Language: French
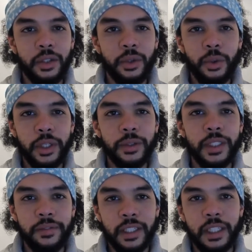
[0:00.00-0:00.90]

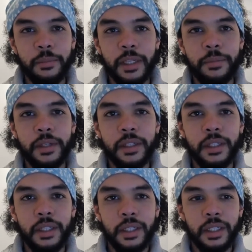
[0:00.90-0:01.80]
cohérente avec elle-même,
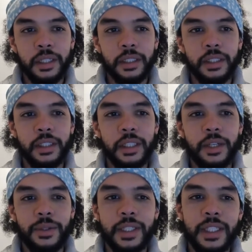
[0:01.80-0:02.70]
qui a
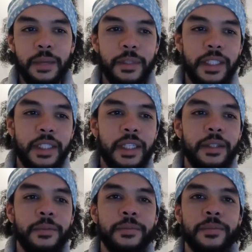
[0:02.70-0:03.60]
une stabilité,